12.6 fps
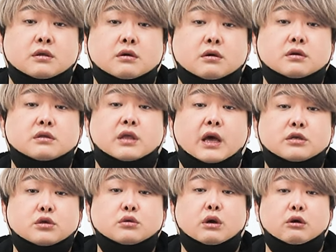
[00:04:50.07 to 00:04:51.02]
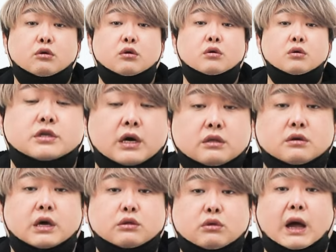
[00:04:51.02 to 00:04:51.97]
이거는 대처도 알고
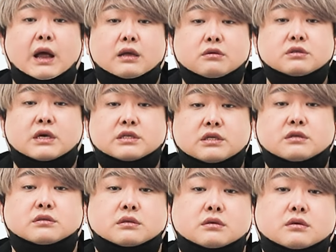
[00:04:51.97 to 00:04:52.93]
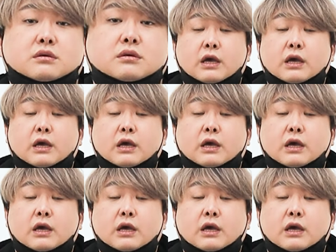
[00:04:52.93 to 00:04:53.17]
지나가던 걔도 다 알던 사실이었어요.